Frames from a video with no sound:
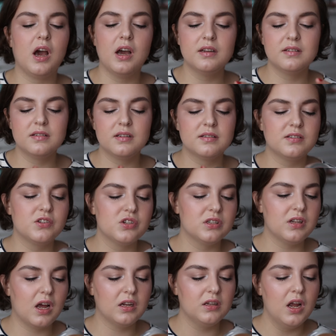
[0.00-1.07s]

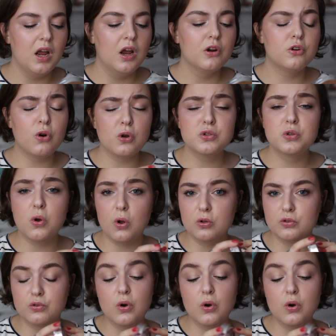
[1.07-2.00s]
aydınlatıcıdan rose gold,